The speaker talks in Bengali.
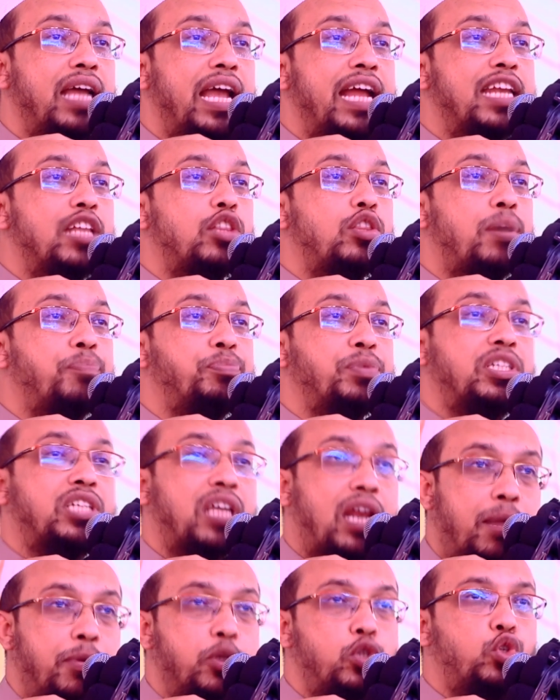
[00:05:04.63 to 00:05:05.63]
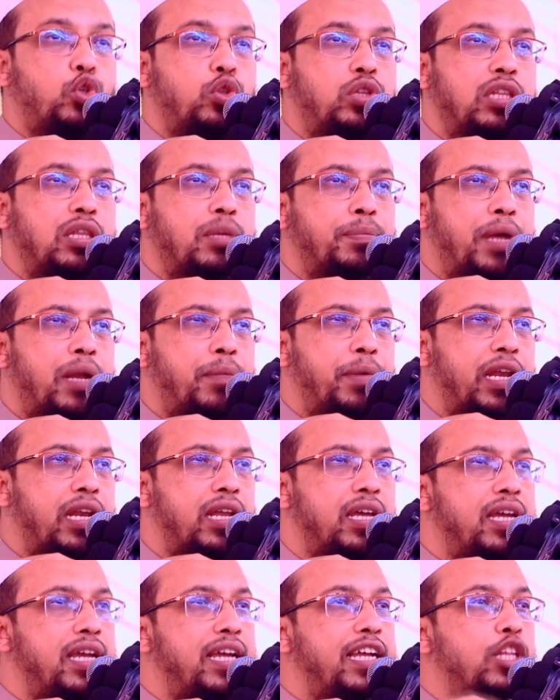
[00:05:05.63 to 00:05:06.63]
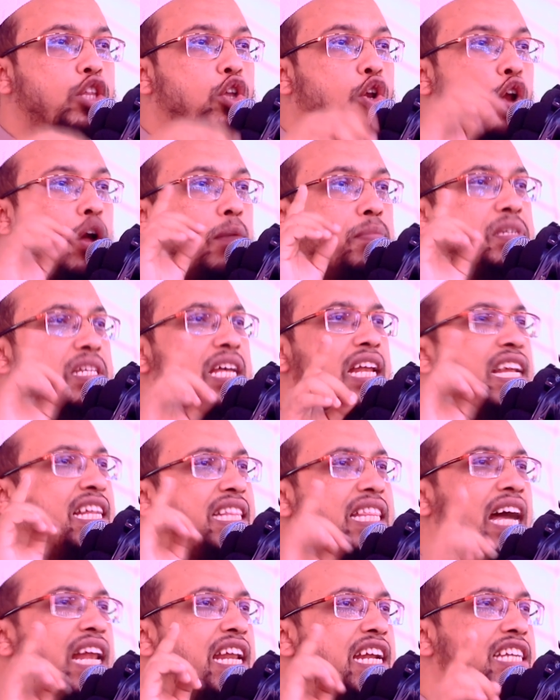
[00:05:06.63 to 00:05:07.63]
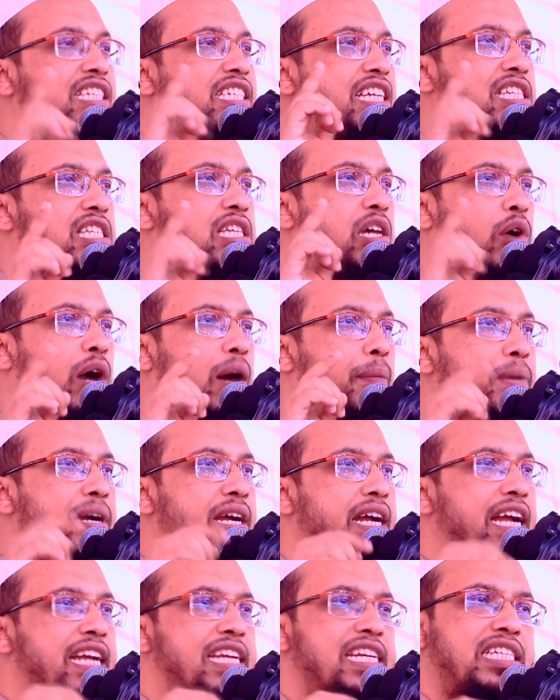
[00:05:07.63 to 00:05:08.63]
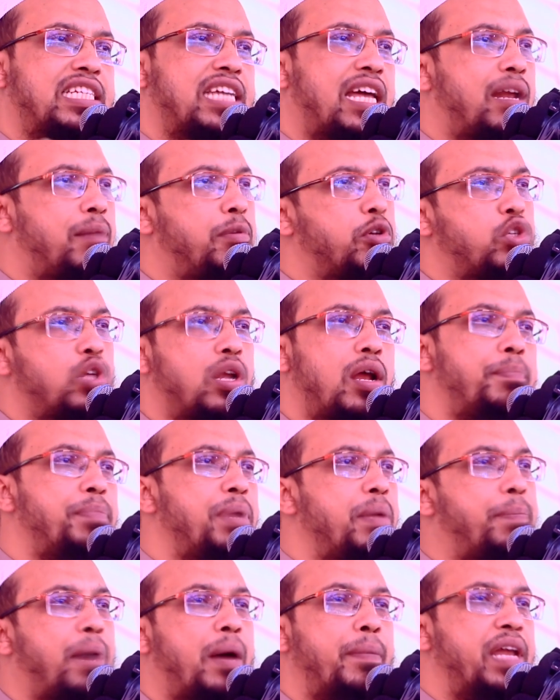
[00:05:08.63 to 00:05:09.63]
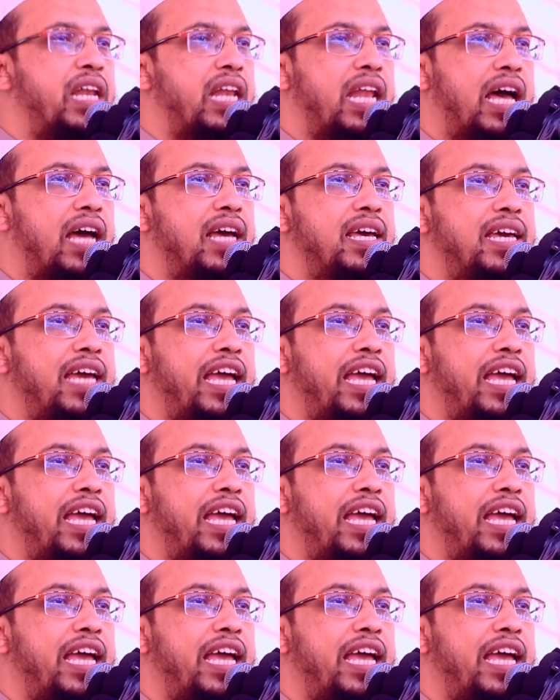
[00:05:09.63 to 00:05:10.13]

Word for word: এটা তো আপনি সারা বছর দিতে পারবেন কিন্তু রমজানে দানের যে সওয়াব এটা সারা বছর আপনি পাবেন না